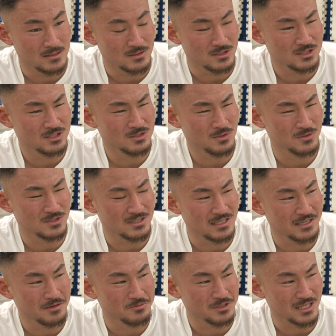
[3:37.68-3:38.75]
そうです
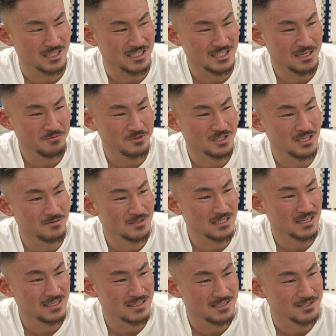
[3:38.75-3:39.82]
ね、でもなんか試合も
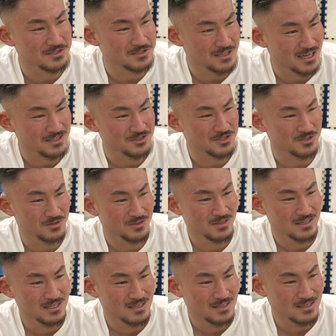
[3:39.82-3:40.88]
久々ですよね、あの人。
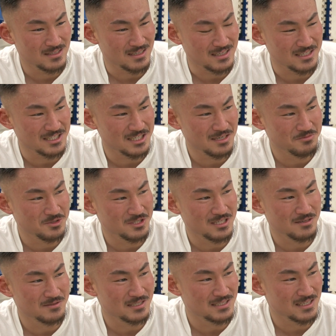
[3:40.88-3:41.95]
なんか試合も
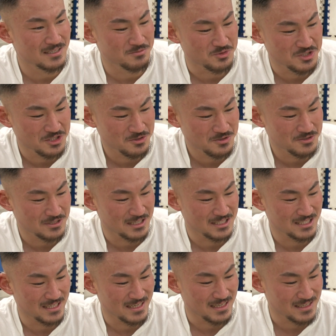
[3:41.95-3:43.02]
久々なんで、もう素人なん
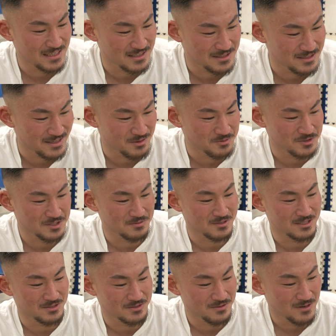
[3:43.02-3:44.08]
じゃないかなって思って
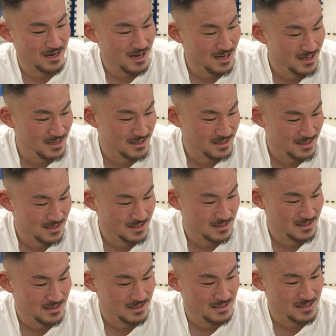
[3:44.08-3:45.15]
ます、俺は。
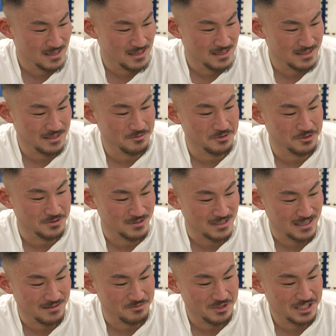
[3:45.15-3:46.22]
でも、
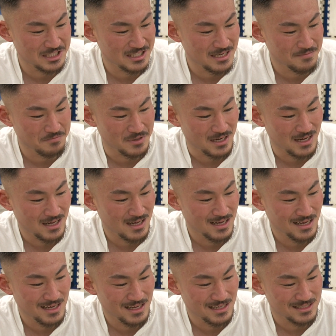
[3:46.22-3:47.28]
なんか昔はやっぱ
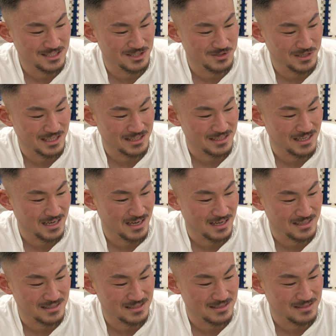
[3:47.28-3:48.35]
強かっ
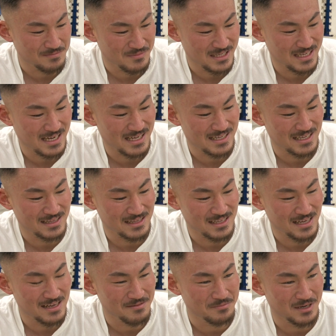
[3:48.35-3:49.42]
たみたいなん
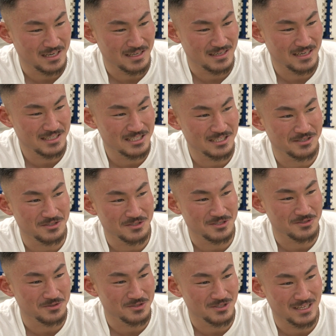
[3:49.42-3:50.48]
で、レジェンドっ
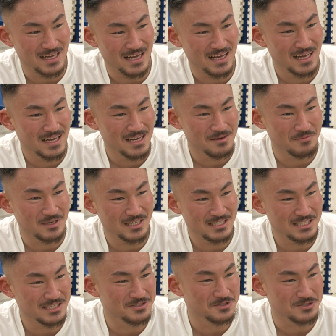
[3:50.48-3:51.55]
ていうことで、
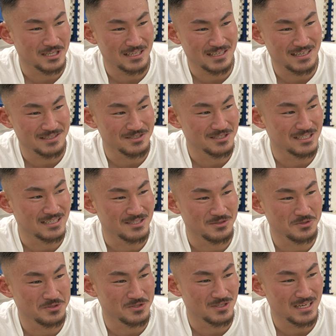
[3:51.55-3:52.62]
レジェンドと戦えるって
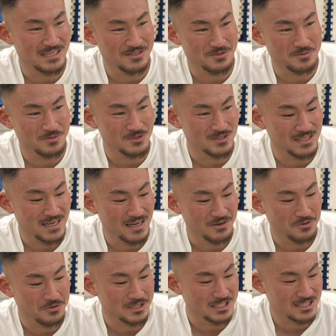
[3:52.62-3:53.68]
そうそうないと思うんで、
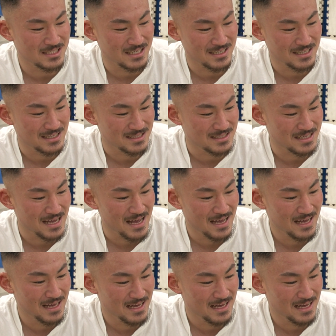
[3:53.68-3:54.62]
ここはしっかり勝って、